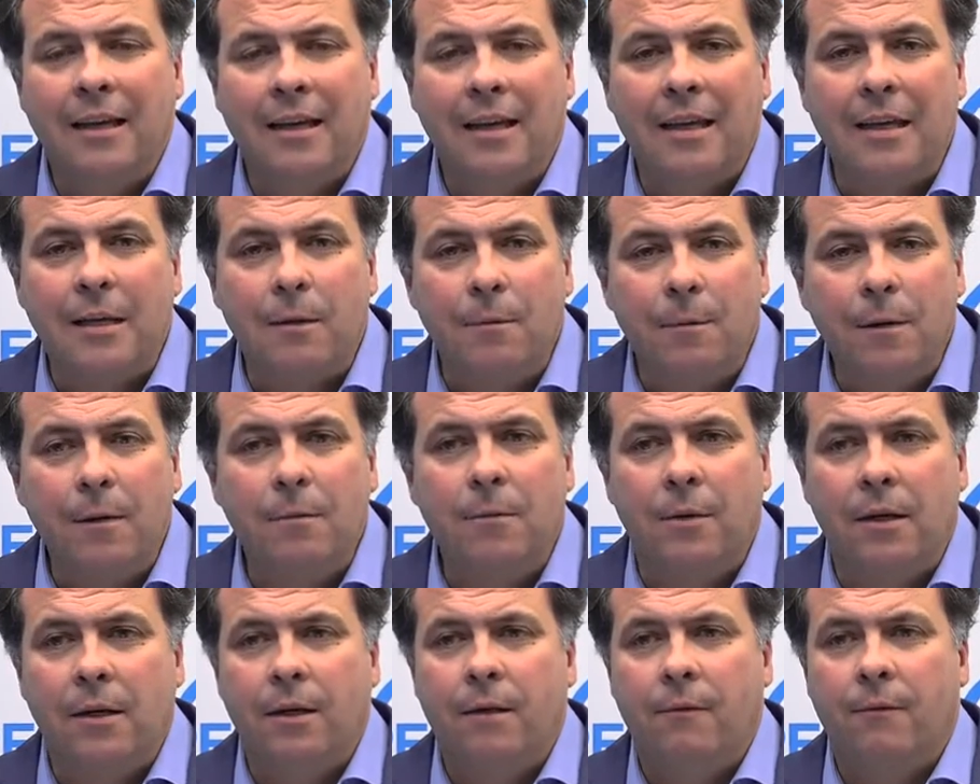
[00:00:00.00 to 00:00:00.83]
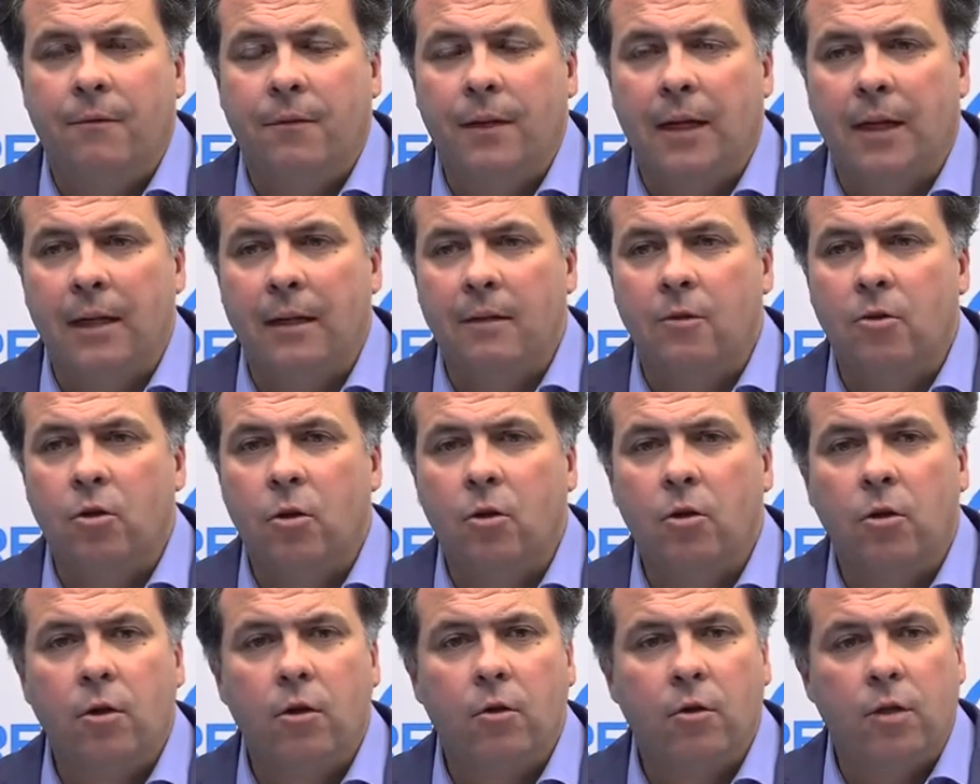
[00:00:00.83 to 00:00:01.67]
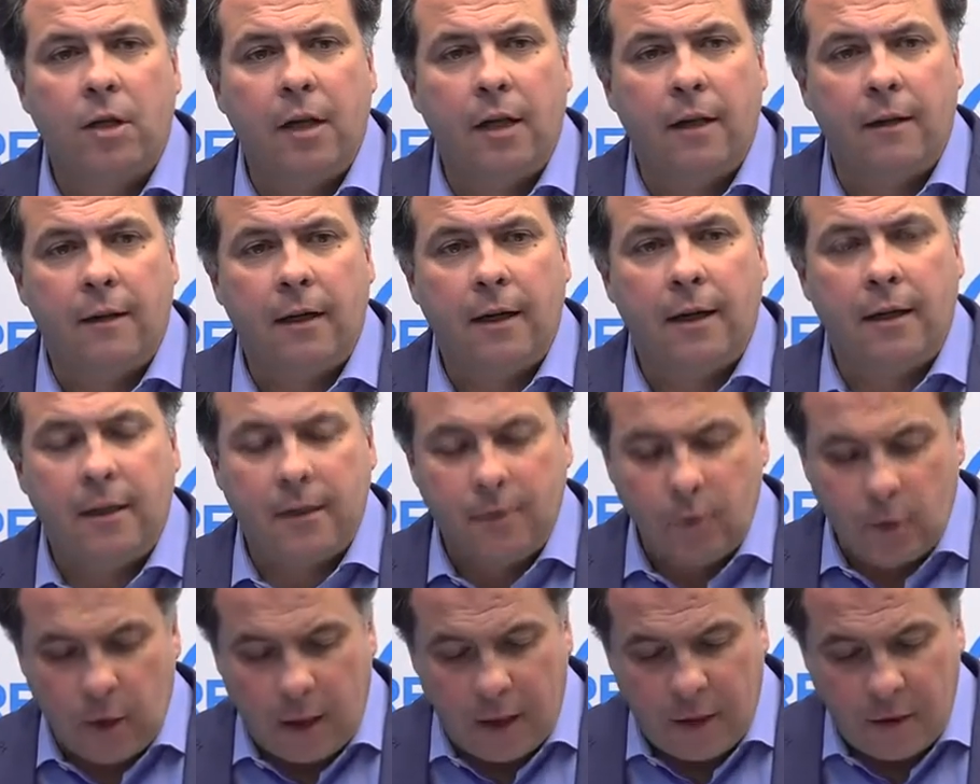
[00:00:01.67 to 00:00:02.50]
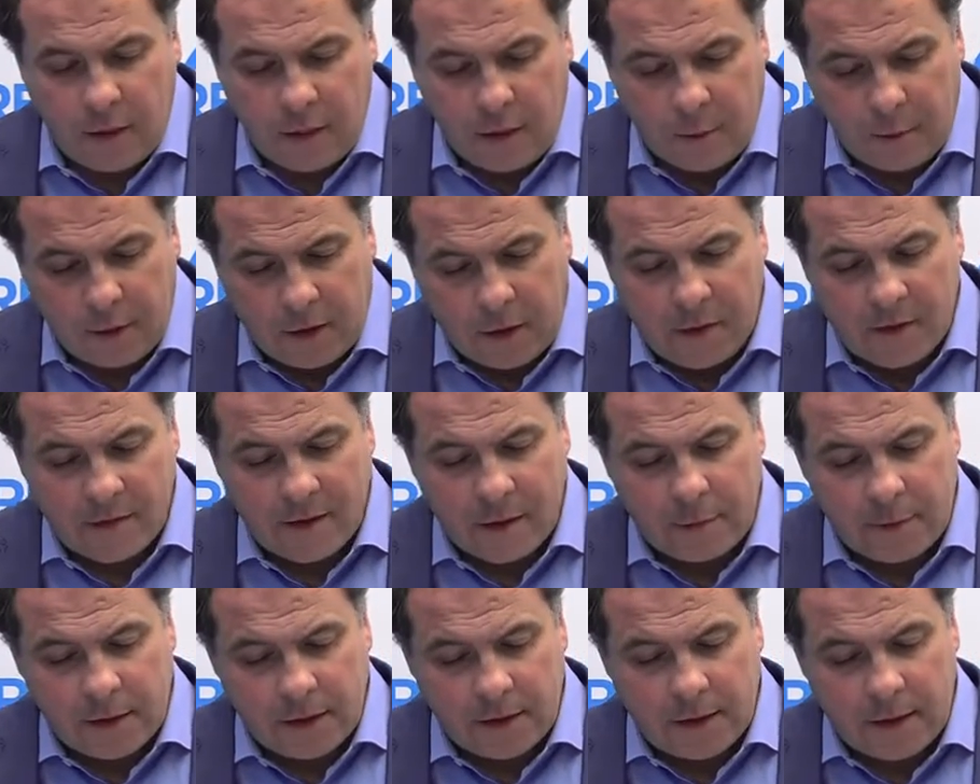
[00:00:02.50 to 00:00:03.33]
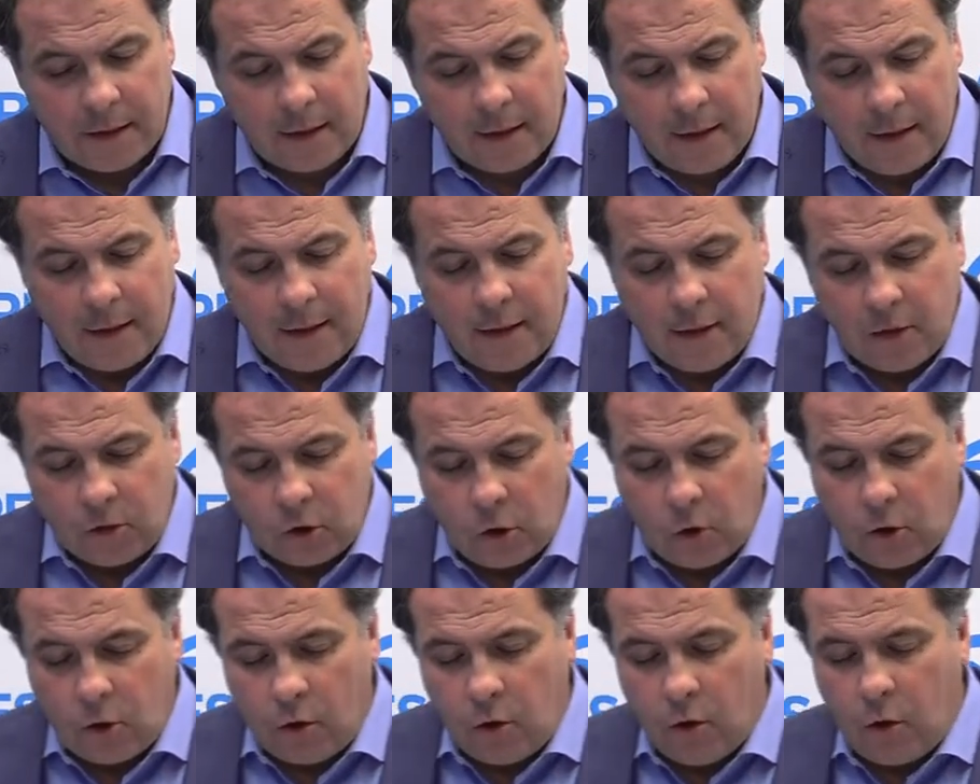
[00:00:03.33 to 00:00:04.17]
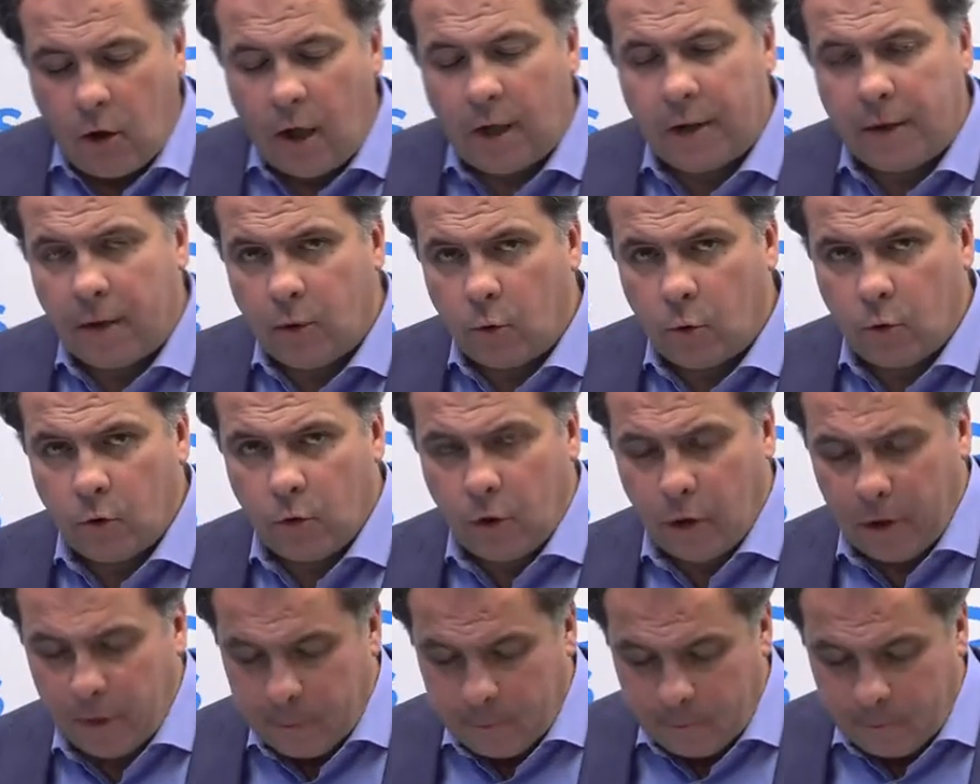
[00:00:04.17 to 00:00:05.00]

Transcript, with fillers: y vive del entorno de Doñana y de la naturaleza, precisamente son los agricultores.